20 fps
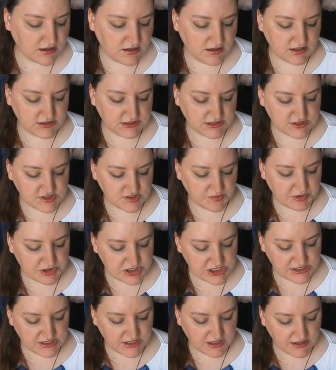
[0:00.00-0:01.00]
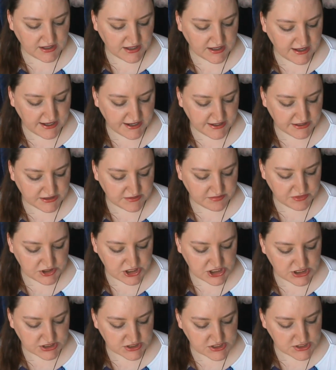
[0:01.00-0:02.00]
А также я прочитала Гарри от
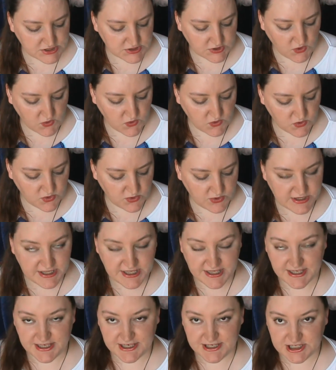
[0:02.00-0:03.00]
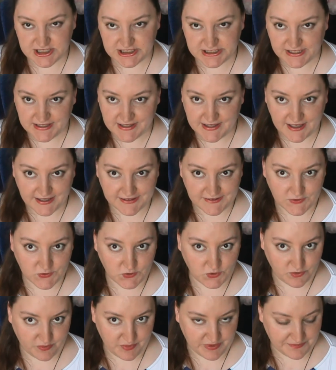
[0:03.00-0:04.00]
Бичерстоу «Хижина дяди
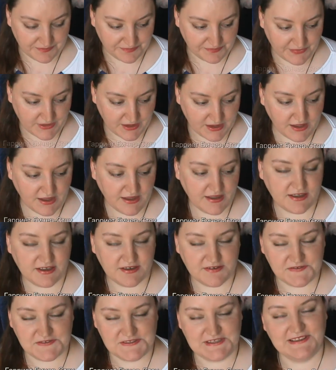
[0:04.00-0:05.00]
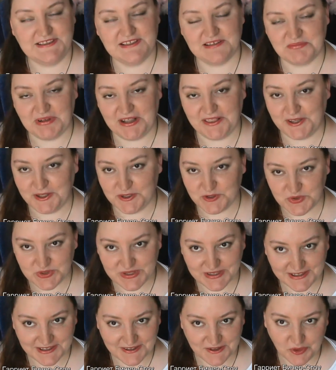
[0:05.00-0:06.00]
Тома». Все нормальные
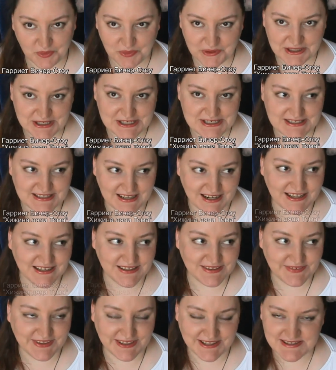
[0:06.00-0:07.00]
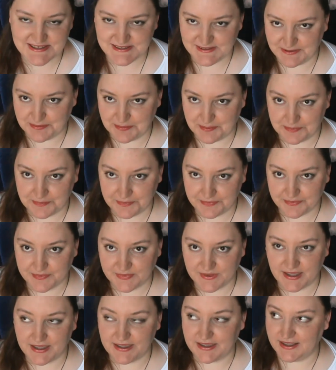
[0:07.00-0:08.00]
люди ее прочитали в детстве.
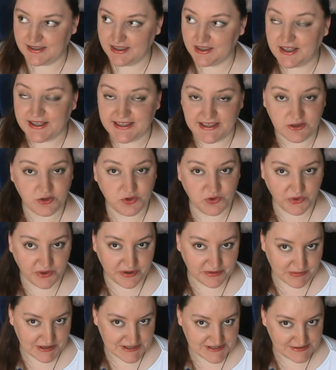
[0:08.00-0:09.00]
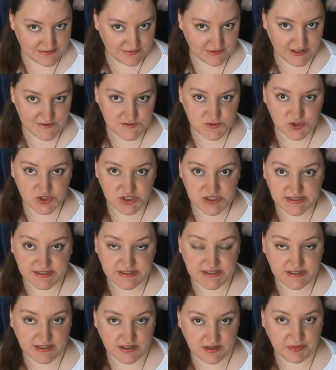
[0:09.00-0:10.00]
Я а я, а я тормоз. Я всю жизнь
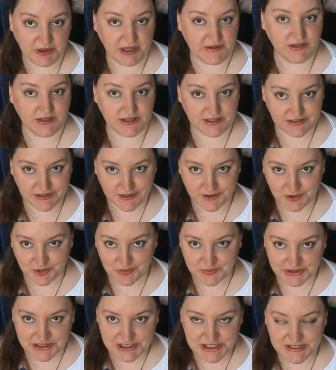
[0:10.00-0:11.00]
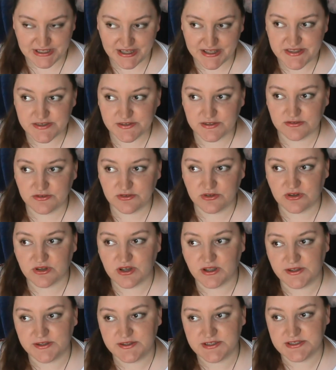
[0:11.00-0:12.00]
хотела, правда, хотела ее прочитать, но
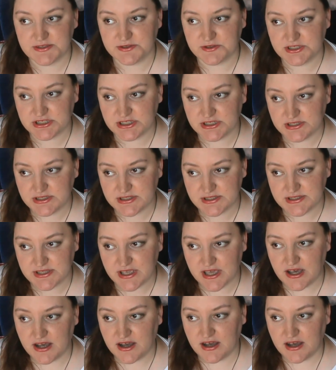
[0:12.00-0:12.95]
как-то не сложилось.